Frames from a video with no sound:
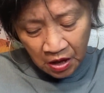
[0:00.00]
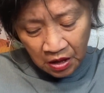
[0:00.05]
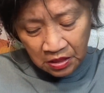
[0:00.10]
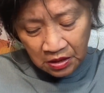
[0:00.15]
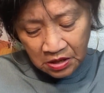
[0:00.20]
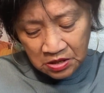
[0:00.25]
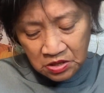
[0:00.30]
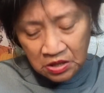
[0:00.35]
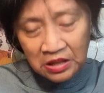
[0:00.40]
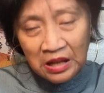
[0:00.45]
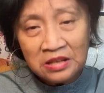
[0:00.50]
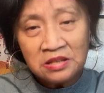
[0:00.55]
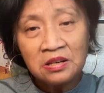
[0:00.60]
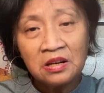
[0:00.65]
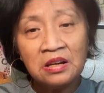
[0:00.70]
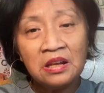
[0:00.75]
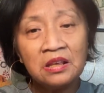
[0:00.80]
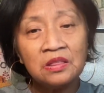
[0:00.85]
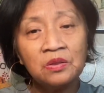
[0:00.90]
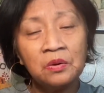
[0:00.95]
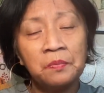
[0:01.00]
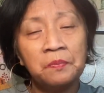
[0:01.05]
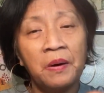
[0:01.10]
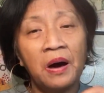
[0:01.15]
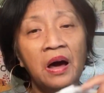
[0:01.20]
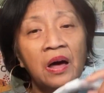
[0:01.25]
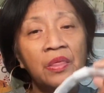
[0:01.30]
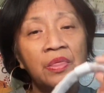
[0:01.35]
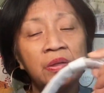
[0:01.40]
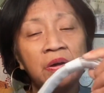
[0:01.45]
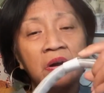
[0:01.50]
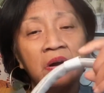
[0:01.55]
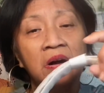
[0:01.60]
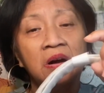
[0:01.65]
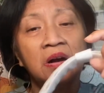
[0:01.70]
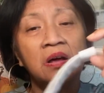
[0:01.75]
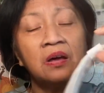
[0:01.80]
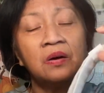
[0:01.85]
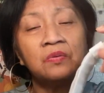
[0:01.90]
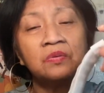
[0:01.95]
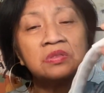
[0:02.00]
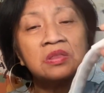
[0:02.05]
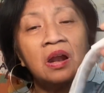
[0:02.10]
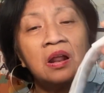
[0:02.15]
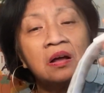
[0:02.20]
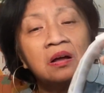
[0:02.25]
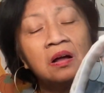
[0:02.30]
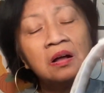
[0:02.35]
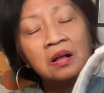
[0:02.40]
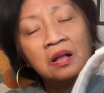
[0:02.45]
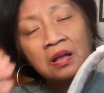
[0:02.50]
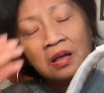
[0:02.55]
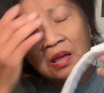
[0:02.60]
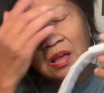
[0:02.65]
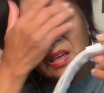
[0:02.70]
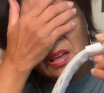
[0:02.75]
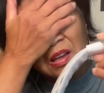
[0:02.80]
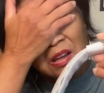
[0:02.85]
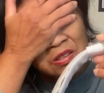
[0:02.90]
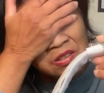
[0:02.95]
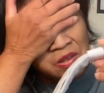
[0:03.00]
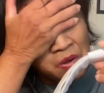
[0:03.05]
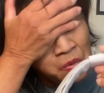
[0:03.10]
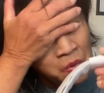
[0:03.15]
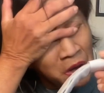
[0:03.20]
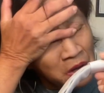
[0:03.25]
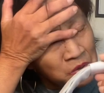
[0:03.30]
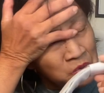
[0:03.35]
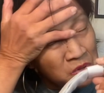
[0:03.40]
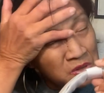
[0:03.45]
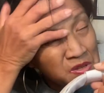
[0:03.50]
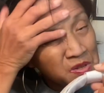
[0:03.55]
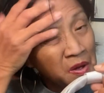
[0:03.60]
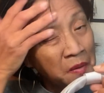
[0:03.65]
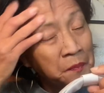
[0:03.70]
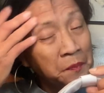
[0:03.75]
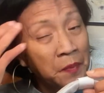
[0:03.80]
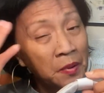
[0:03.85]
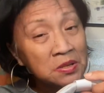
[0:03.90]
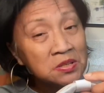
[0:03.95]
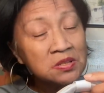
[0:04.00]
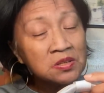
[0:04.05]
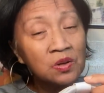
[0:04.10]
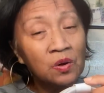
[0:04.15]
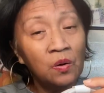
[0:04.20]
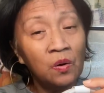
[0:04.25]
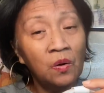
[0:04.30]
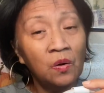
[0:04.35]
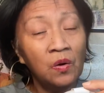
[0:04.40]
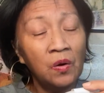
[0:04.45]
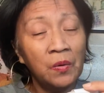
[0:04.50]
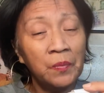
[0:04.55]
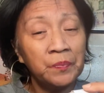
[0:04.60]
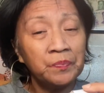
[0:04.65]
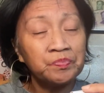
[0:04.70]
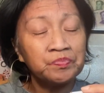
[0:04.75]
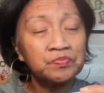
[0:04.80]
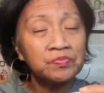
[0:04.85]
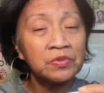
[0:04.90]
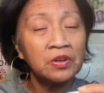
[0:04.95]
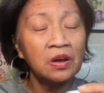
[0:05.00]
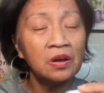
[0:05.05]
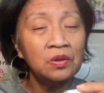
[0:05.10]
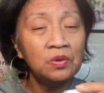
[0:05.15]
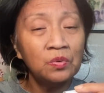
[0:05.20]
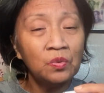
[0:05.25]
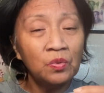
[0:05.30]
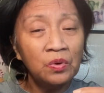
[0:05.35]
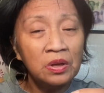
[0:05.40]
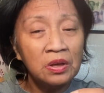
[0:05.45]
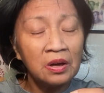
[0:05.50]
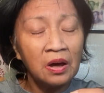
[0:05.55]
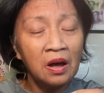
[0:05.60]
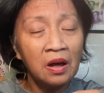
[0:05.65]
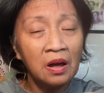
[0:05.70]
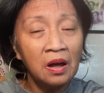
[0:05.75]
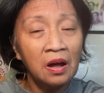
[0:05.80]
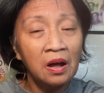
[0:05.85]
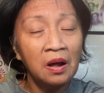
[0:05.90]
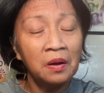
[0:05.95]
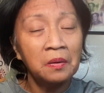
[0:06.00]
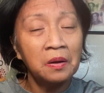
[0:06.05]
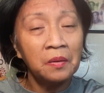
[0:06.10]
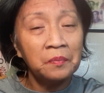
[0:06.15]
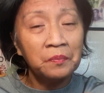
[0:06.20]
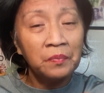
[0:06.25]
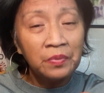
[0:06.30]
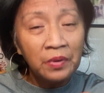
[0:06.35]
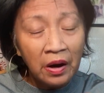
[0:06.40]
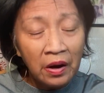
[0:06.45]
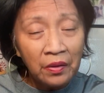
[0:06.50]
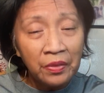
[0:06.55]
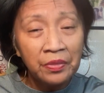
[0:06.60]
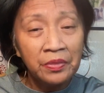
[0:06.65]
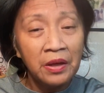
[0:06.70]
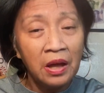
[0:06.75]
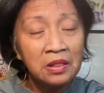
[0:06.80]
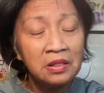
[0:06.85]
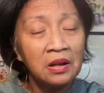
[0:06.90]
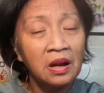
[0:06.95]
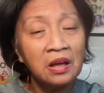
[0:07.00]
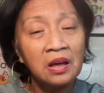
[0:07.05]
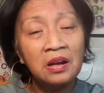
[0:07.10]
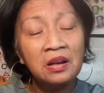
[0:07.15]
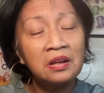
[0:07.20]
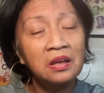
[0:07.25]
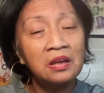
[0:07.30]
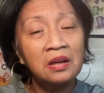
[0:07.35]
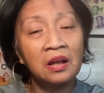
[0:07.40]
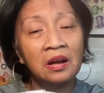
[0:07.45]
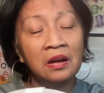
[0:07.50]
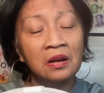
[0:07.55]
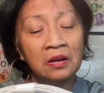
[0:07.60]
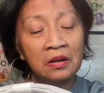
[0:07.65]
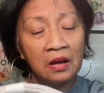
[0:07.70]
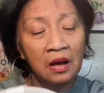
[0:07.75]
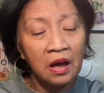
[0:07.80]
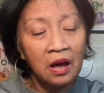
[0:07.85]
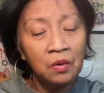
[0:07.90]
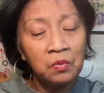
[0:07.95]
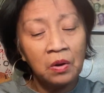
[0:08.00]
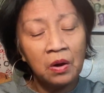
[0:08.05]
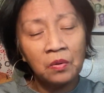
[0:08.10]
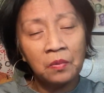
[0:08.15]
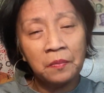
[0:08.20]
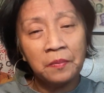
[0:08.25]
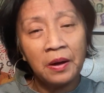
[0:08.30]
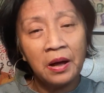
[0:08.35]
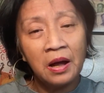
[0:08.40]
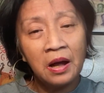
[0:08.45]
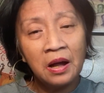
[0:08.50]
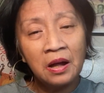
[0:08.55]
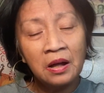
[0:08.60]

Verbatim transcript: That she doesn't need to bother. Talagang, Sir Wen, Diyos ko, Pasko, new uh, birthday. Talaga hindi yan, ewan ko ba?